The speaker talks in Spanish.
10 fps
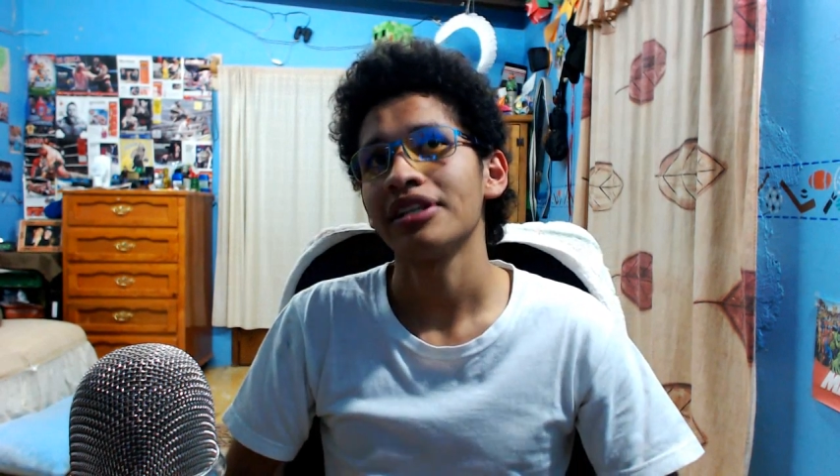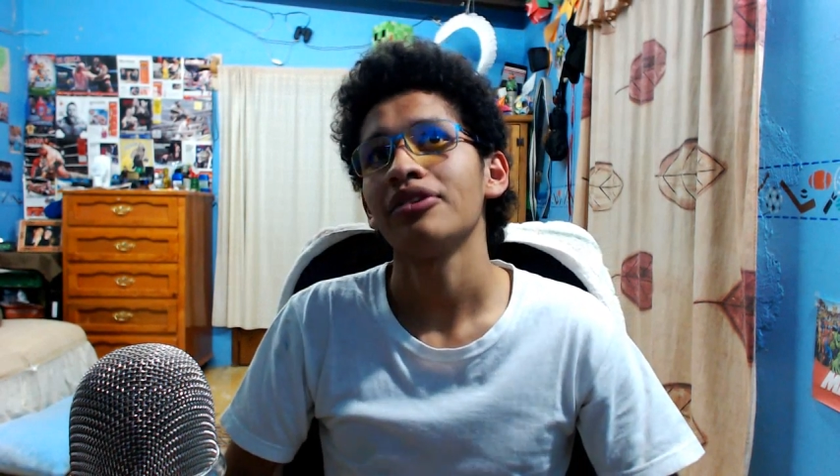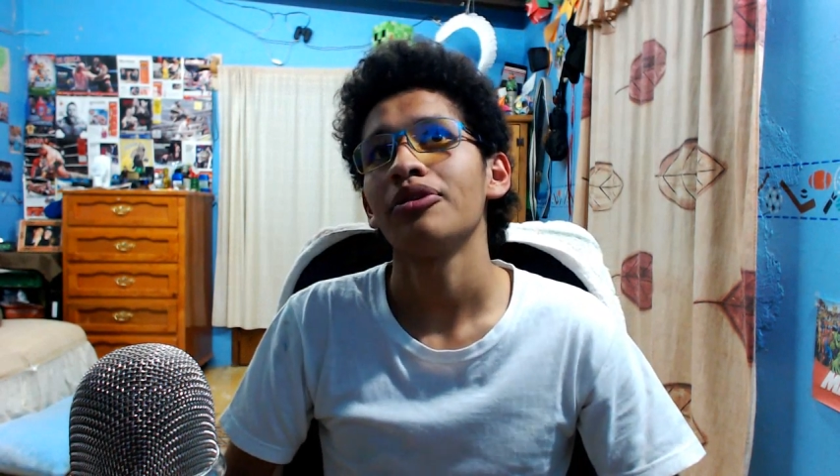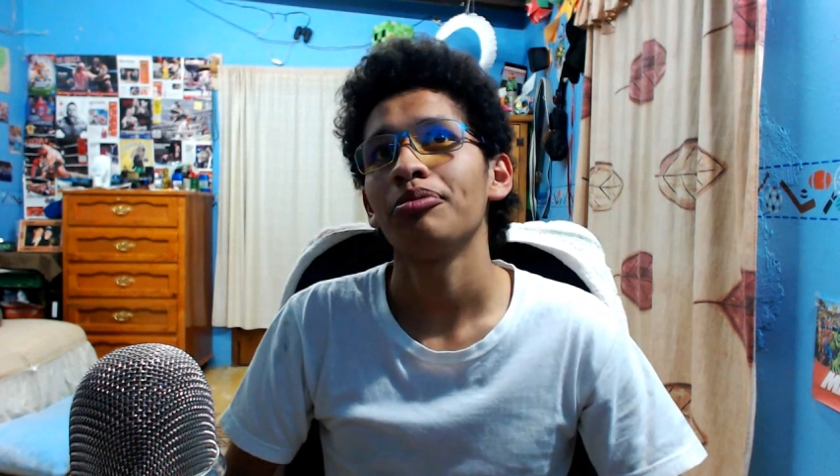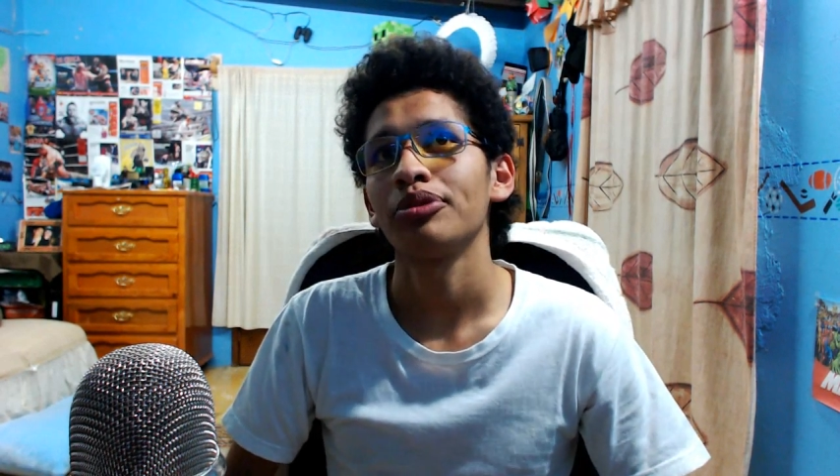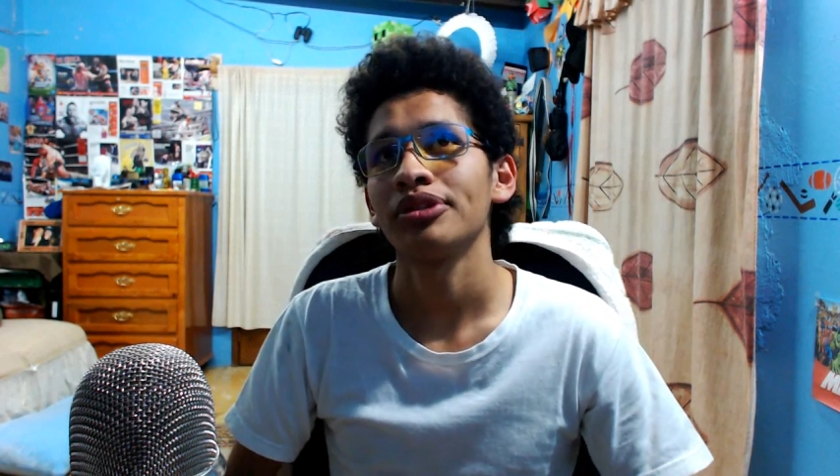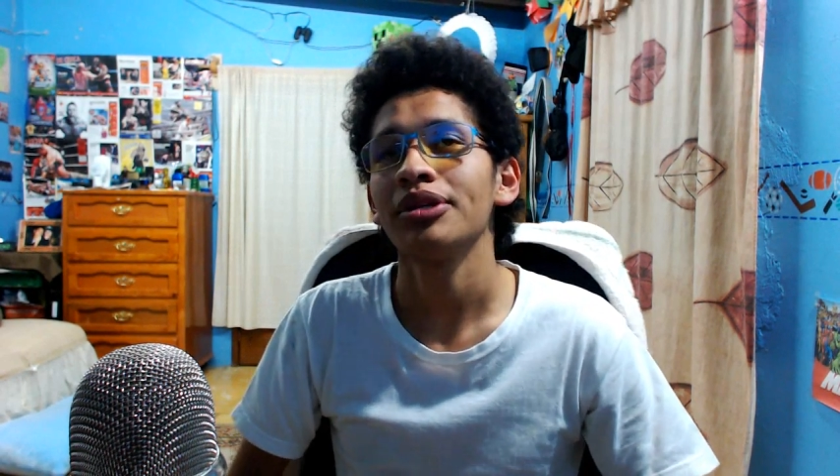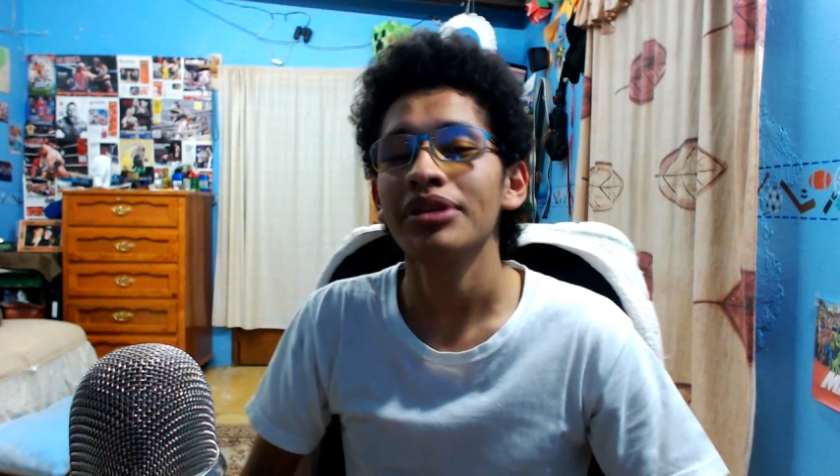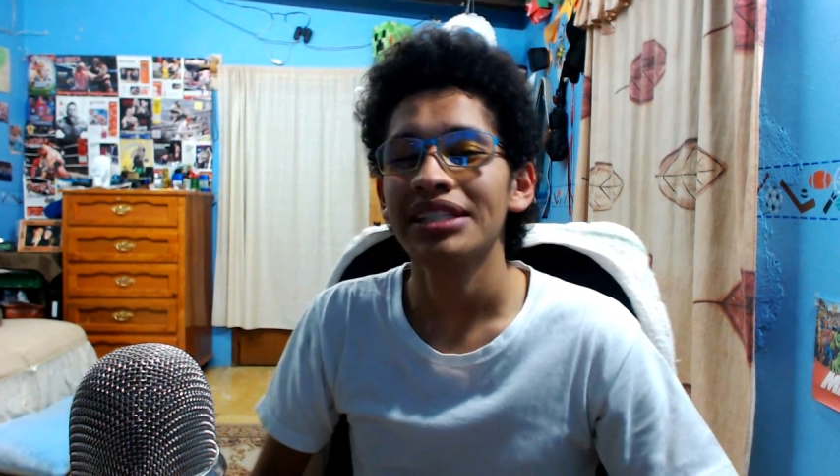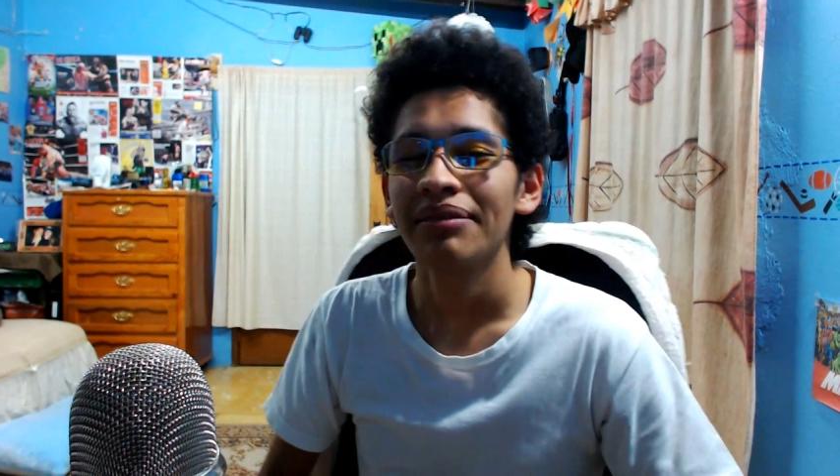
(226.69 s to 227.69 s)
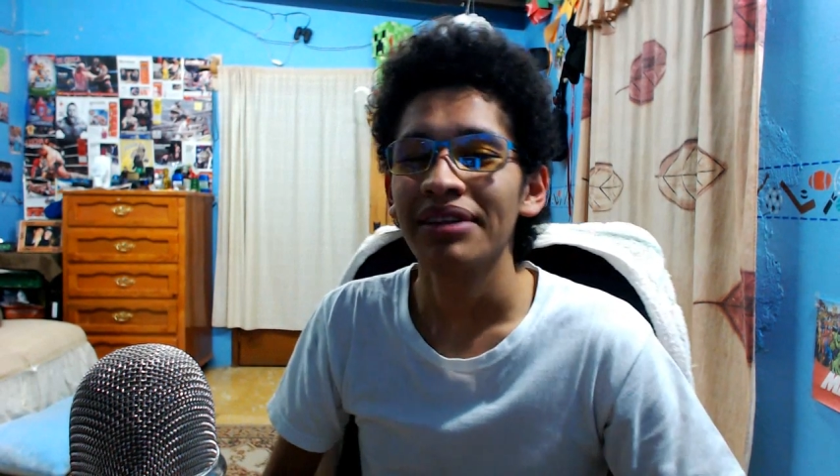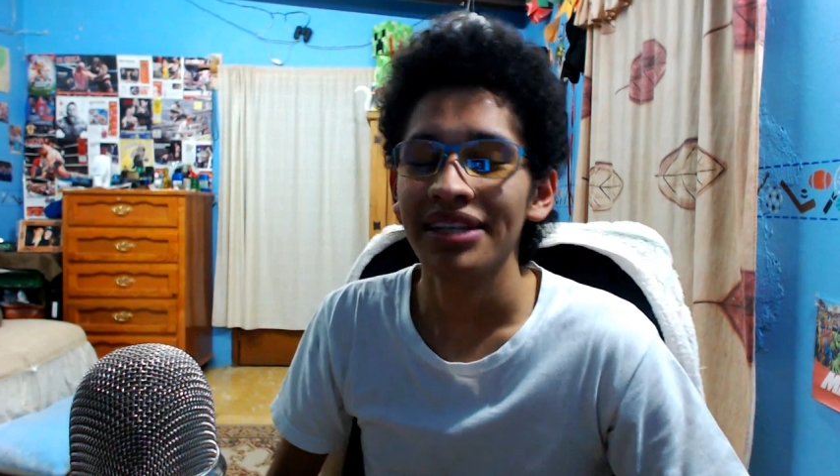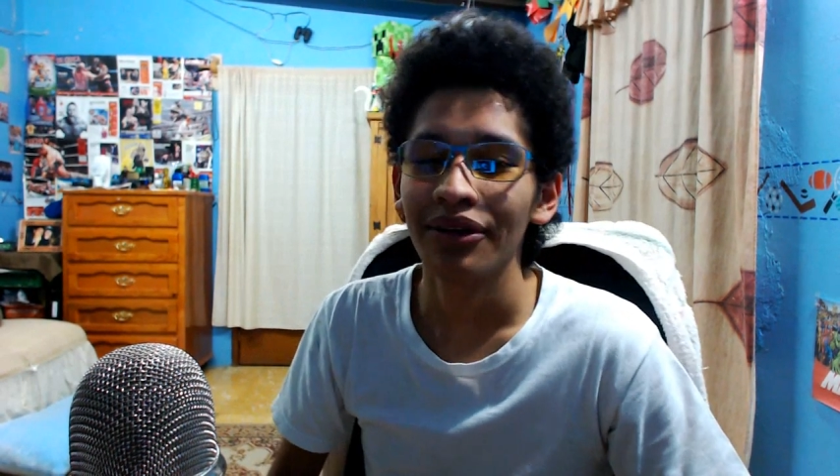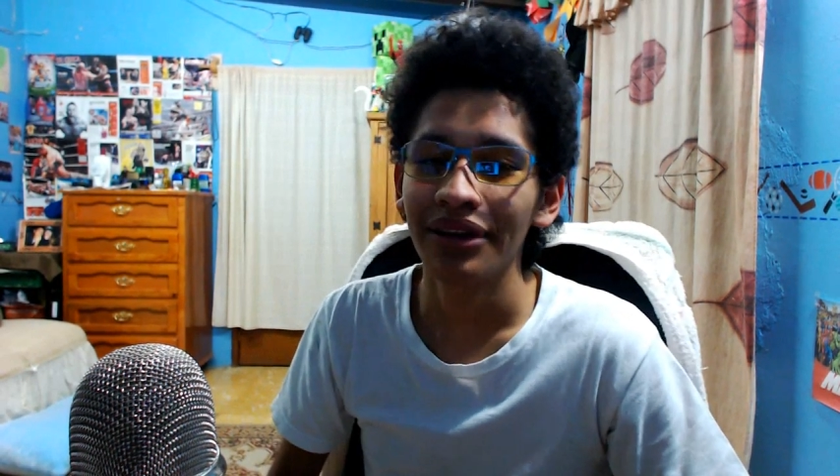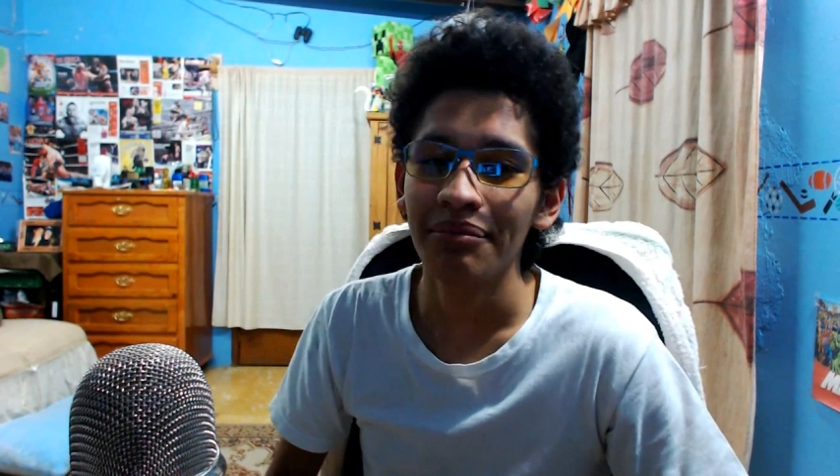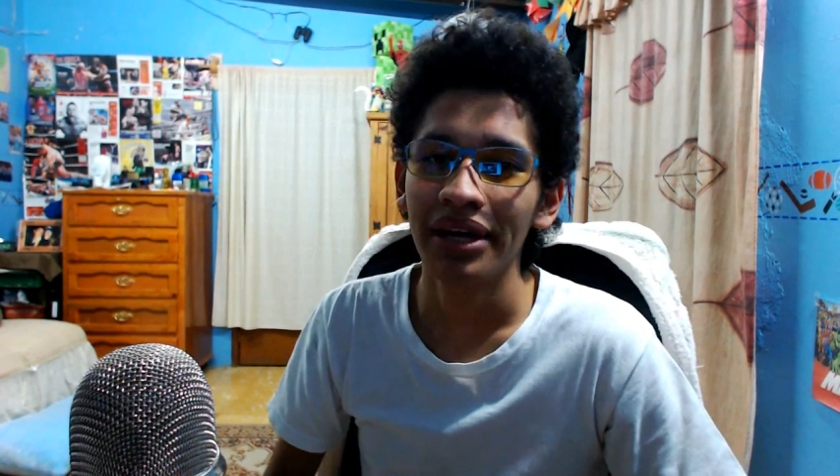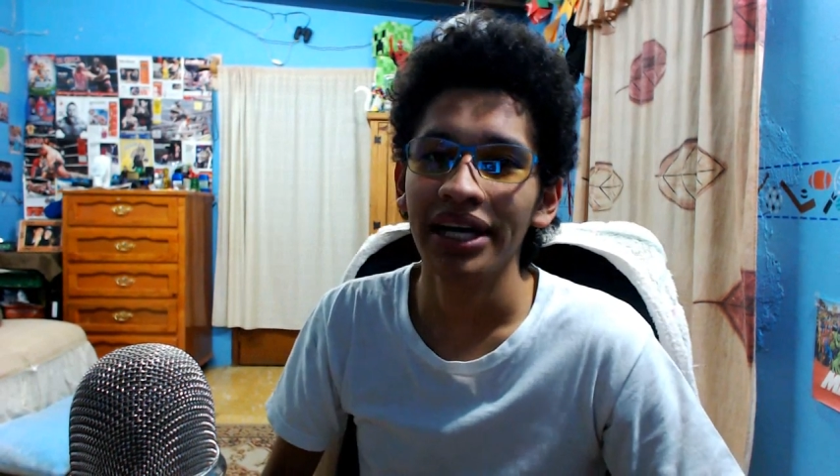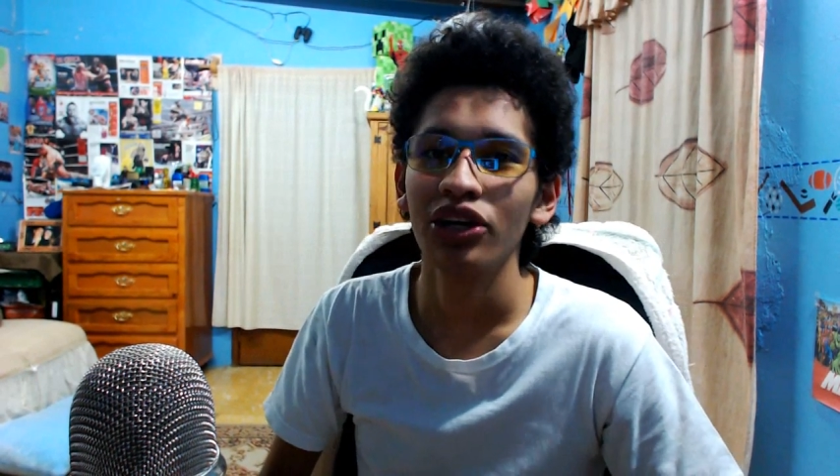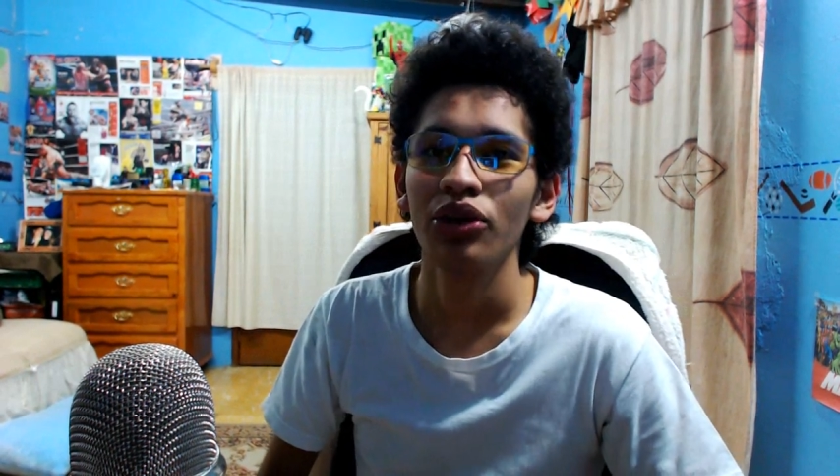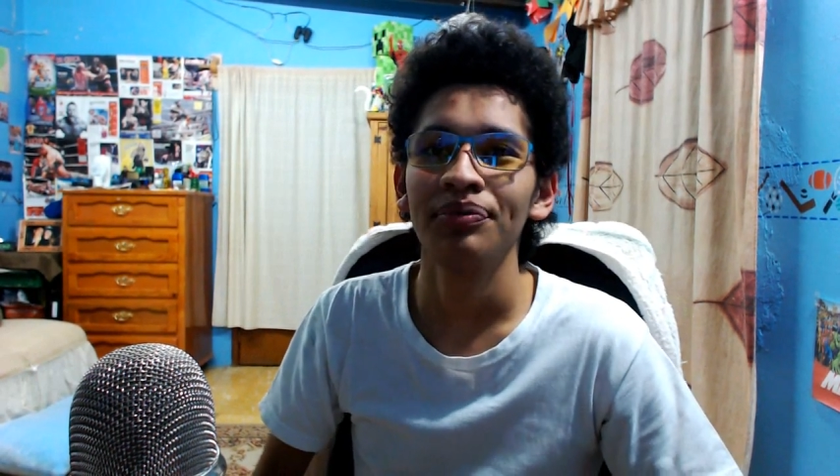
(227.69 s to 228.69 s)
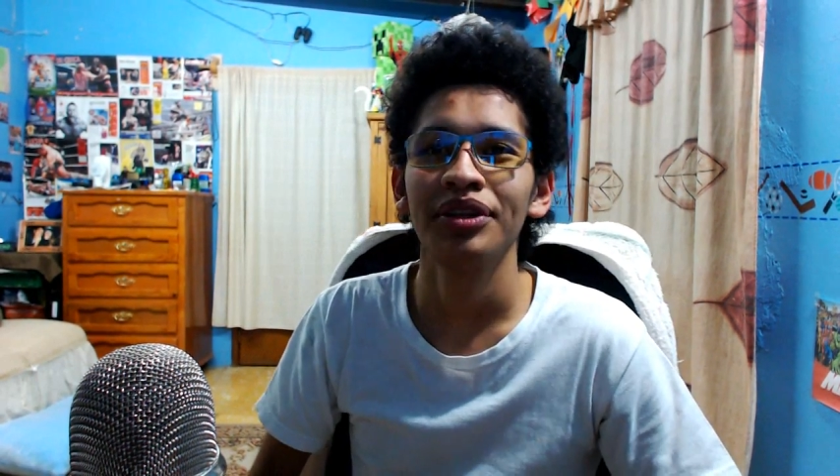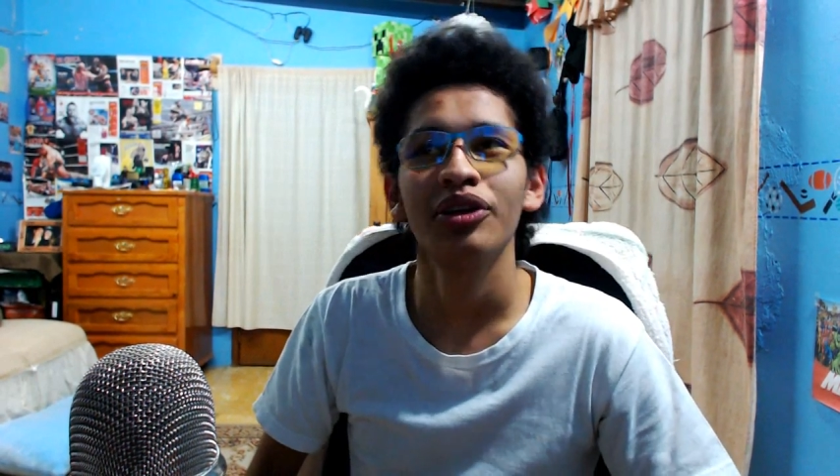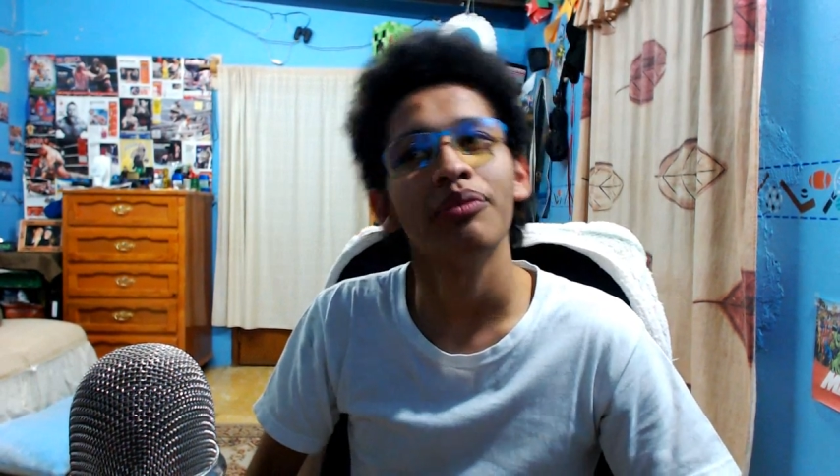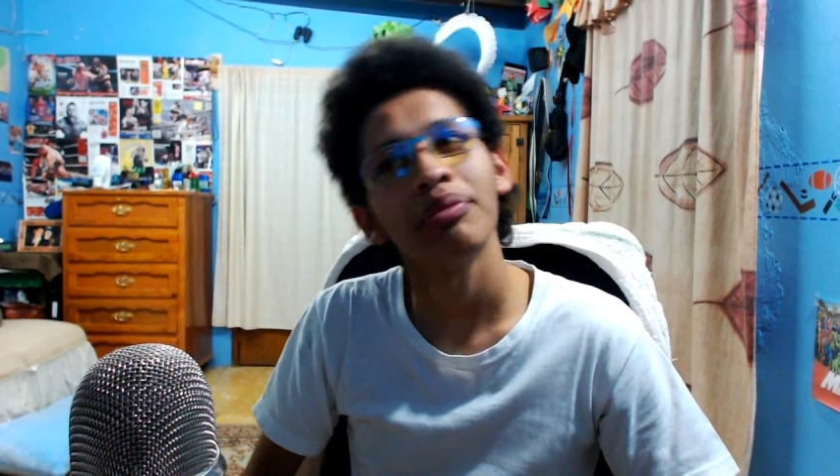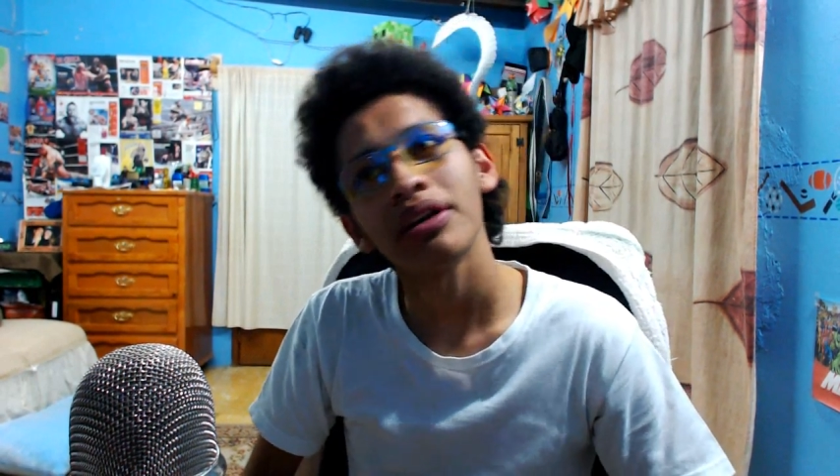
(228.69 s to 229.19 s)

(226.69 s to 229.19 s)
5 posee un estabilizador de imagen óptico,